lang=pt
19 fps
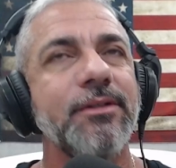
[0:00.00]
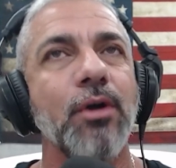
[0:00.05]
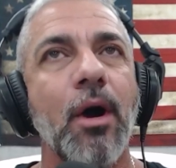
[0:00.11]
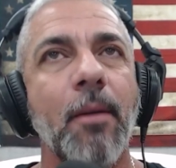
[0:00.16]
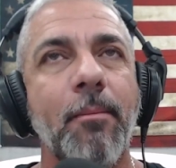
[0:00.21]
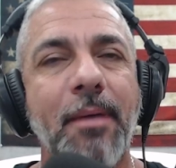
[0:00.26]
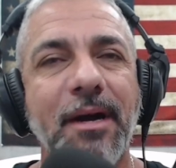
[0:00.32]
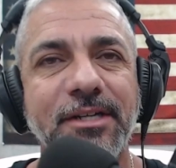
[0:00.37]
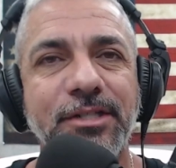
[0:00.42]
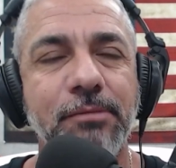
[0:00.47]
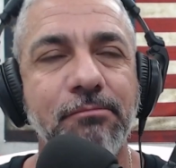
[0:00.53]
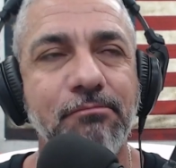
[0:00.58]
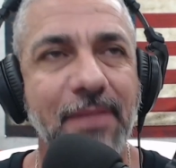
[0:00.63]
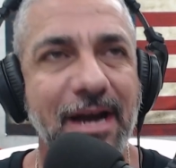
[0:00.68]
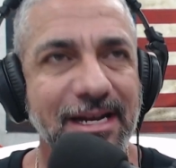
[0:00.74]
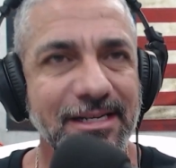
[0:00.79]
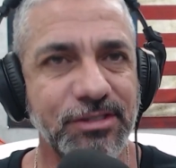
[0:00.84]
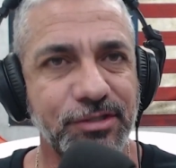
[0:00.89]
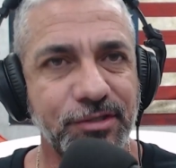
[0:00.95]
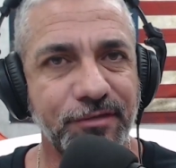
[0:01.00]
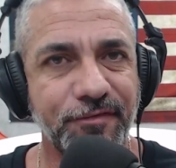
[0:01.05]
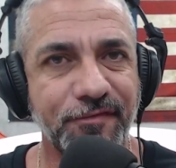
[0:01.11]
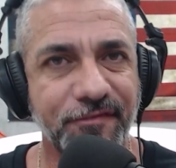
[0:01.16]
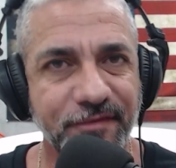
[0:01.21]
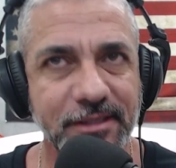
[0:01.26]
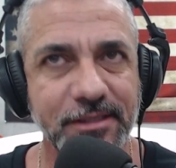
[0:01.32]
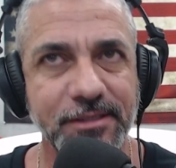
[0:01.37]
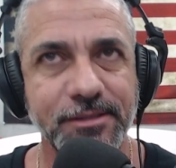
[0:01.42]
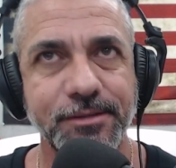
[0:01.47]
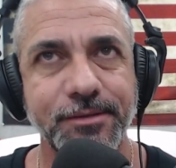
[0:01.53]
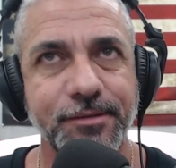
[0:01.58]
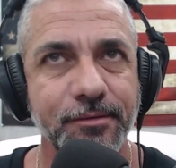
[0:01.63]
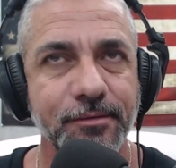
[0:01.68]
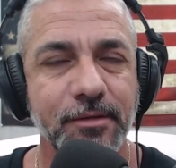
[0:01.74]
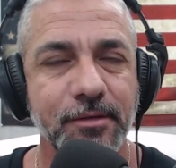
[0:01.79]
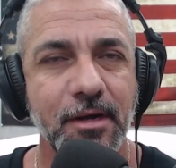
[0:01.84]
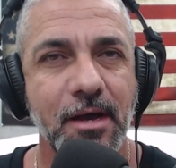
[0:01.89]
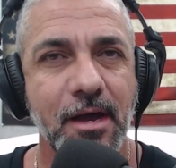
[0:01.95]
a parte mais difícil
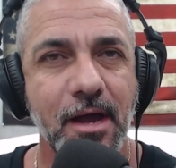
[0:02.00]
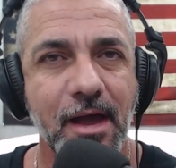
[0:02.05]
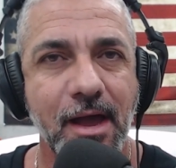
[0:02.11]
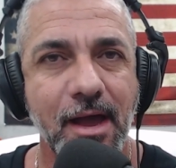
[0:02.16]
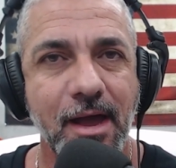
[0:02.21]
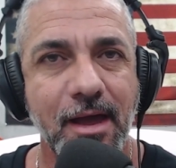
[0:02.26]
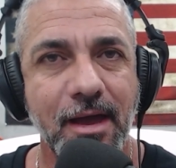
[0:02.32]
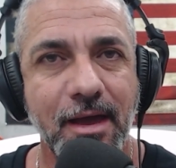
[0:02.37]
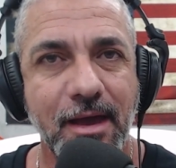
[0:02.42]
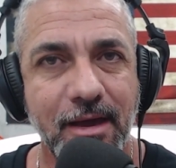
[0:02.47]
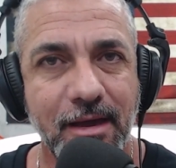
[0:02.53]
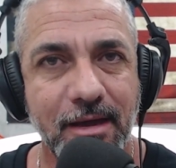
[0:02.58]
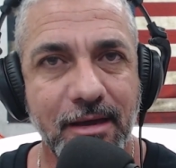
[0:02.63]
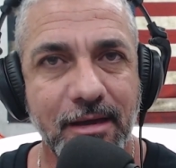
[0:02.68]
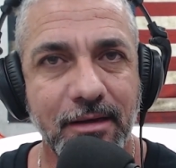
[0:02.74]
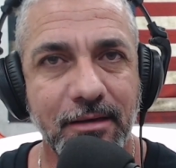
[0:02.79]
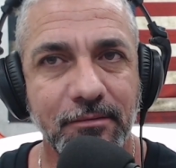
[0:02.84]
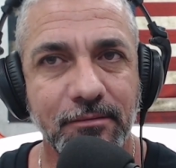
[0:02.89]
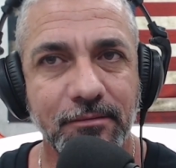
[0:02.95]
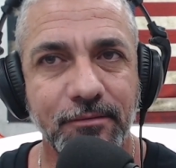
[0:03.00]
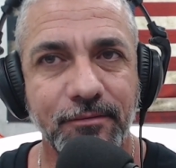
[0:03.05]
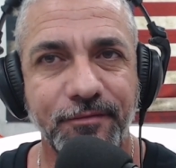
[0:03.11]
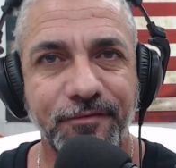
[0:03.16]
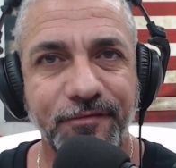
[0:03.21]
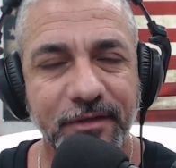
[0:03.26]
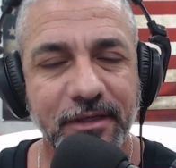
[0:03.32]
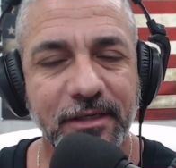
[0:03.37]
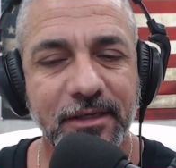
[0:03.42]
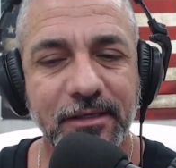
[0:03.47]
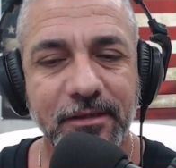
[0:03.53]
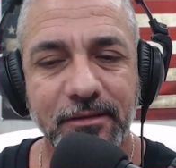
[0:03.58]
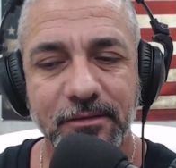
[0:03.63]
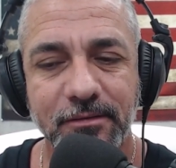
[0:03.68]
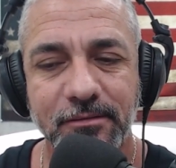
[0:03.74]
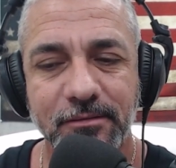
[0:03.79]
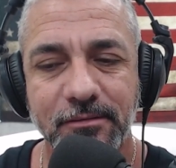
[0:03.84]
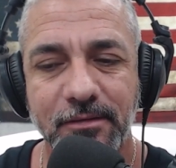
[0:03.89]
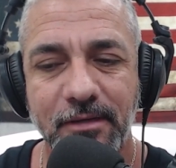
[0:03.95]
é ver,
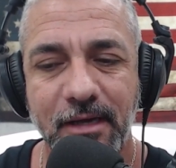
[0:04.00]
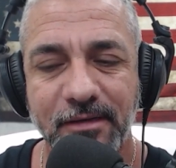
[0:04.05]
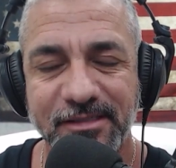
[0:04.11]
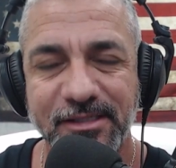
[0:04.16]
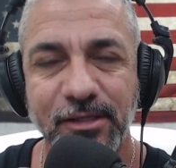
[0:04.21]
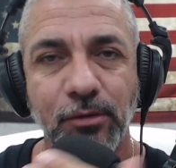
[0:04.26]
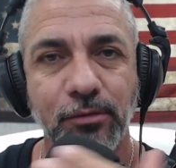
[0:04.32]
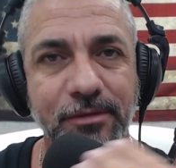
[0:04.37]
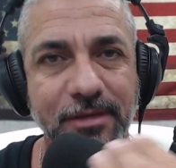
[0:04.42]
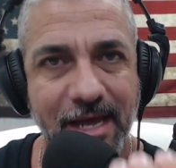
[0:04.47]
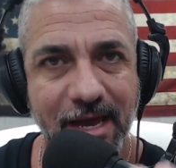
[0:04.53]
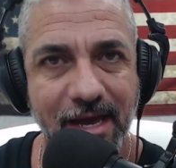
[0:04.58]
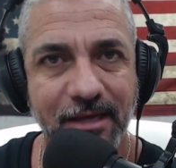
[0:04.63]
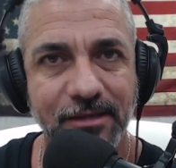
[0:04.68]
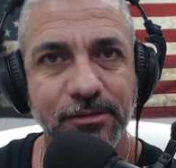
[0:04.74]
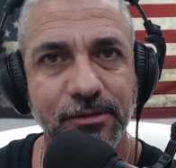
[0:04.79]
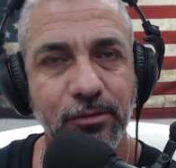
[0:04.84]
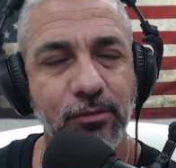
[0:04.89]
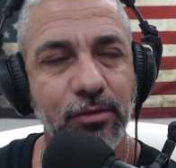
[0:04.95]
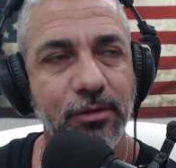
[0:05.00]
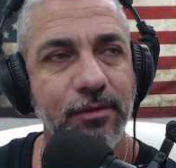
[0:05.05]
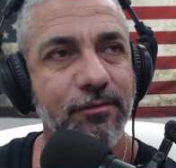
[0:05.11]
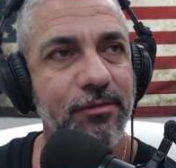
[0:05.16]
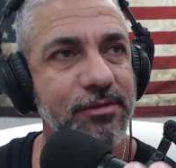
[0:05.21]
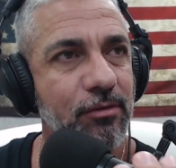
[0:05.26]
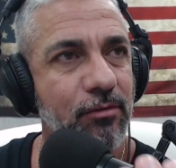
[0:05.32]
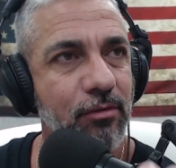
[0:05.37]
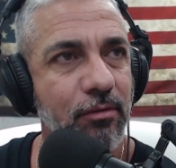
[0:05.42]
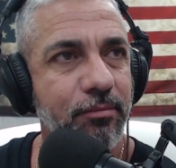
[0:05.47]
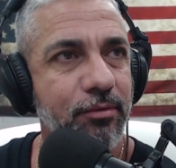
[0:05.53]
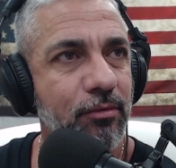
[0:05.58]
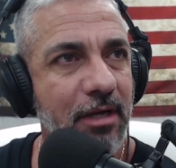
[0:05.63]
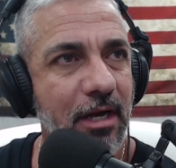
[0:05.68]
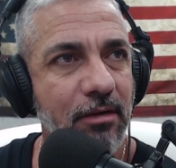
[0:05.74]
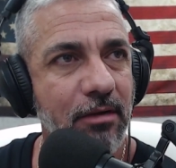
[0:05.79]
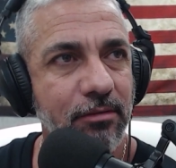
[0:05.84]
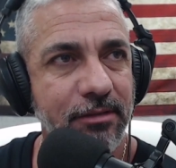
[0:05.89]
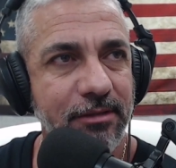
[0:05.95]
é ser honesto quando você compra um
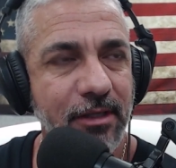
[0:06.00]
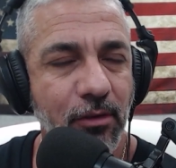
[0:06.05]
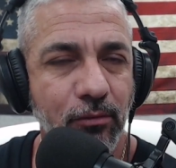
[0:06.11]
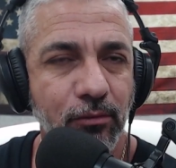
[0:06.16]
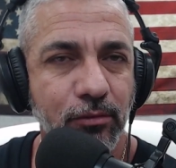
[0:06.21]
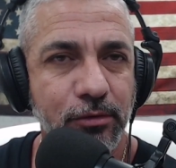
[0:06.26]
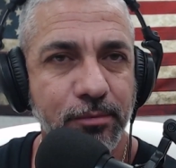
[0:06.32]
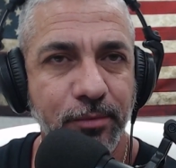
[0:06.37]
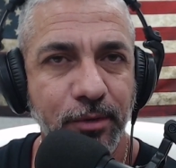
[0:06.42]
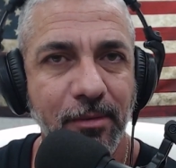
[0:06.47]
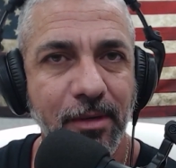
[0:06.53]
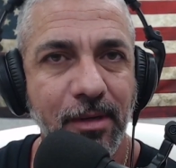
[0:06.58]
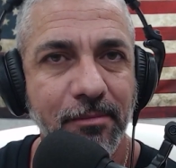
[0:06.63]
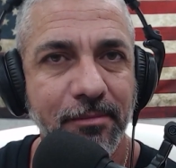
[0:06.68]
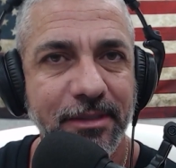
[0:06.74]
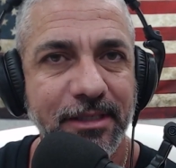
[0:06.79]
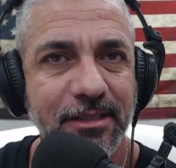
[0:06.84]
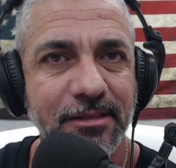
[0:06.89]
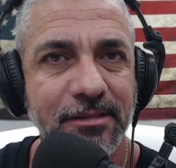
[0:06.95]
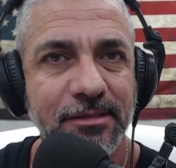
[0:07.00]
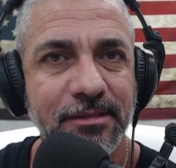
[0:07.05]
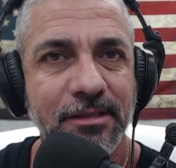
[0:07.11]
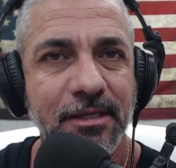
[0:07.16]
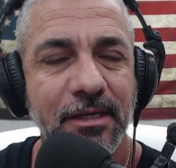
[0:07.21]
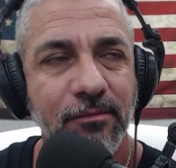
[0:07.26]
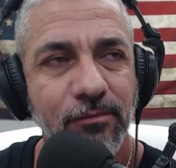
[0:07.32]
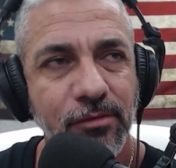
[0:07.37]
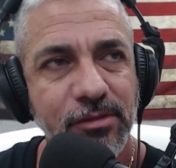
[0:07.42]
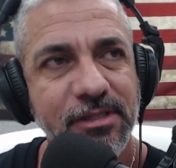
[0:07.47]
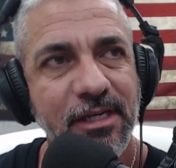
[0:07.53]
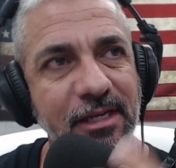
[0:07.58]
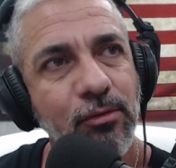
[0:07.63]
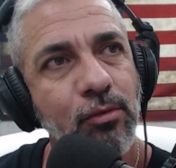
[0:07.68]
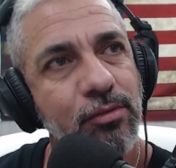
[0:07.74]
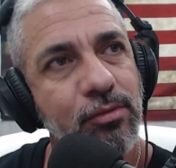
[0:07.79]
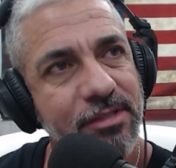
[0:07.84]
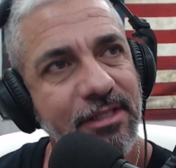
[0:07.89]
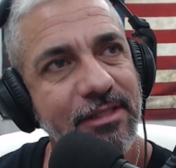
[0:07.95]
carro que tem alguns probleminhas, você ir
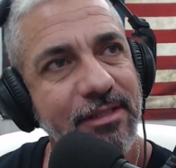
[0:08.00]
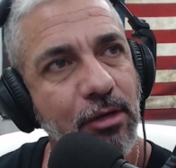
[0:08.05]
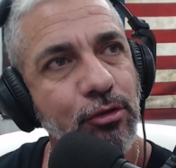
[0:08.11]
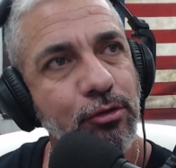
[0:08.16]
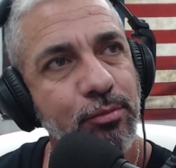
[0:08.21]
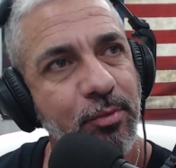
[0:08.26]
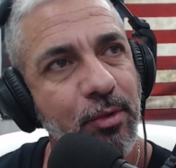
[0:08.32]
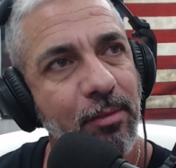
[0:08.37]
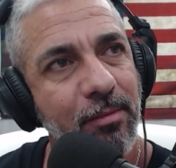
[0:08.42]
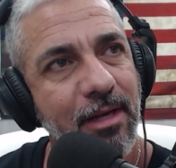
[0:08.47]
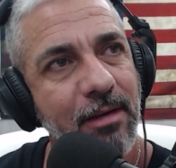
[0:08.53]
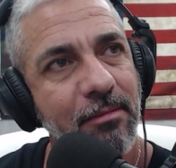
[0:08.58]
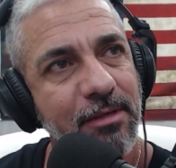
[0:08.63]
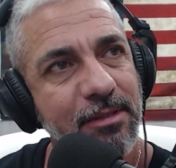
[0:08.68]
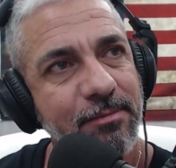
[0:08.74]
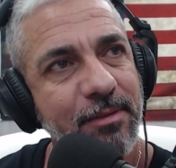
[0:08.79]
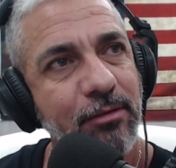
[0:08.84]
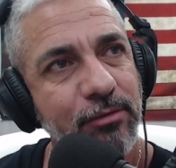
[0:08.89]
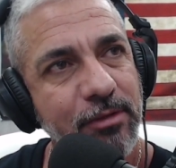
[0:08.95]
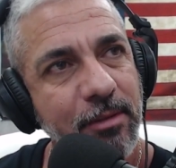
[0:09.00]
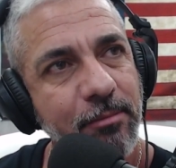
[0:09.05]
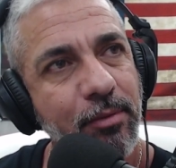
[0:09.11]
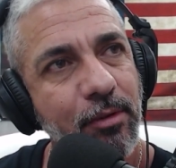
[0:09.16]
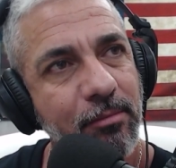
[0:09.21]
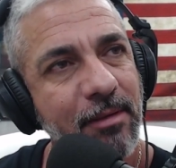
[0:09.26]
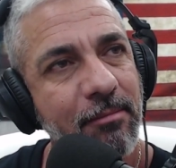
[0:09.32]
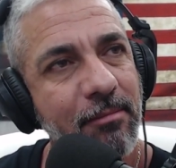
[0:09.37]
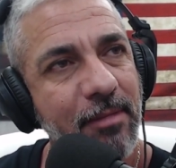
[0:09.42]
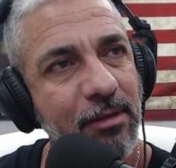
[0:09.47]
consertar os problemas para não ter é, problemão